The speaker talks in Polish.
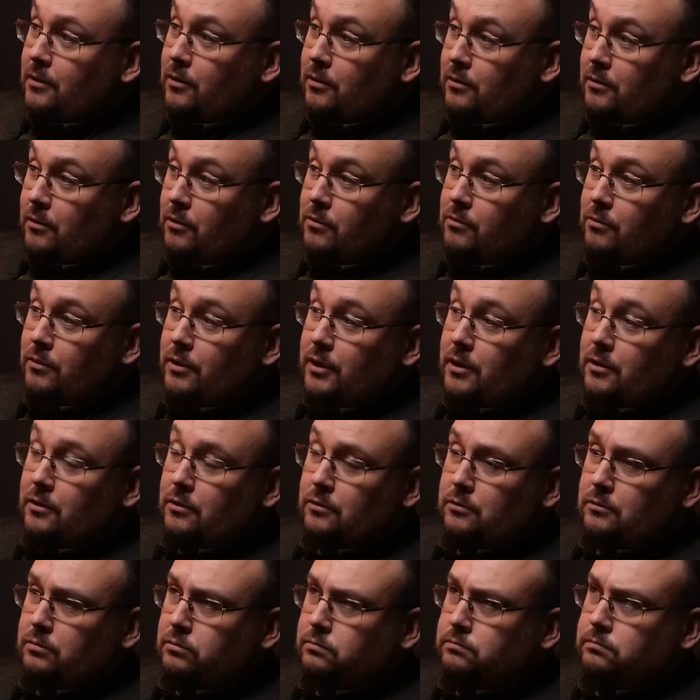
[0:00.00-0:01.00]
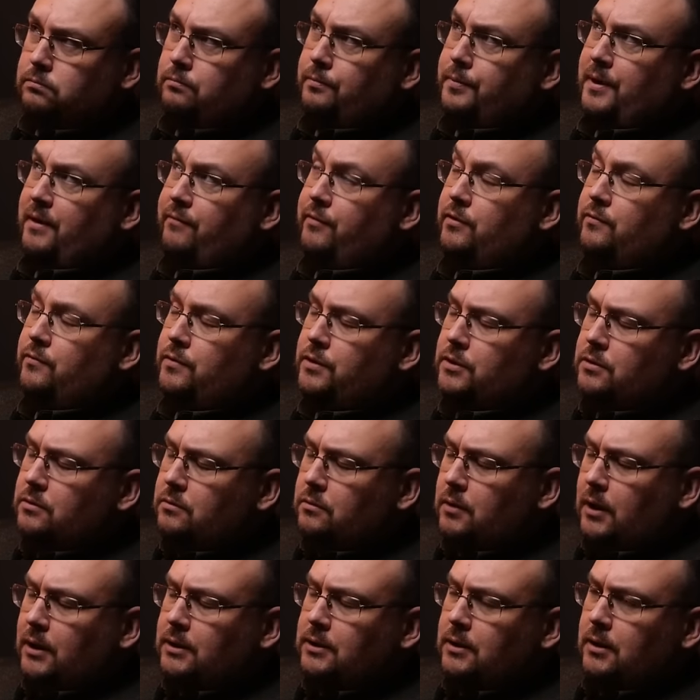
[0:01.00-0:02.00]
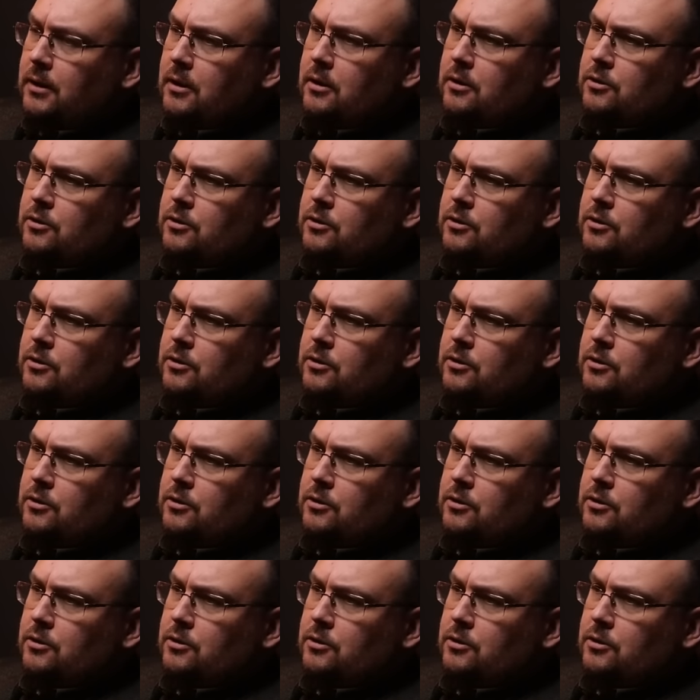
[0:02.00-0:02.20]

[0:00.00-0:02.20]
O, ogólnie od prawie 20 lat,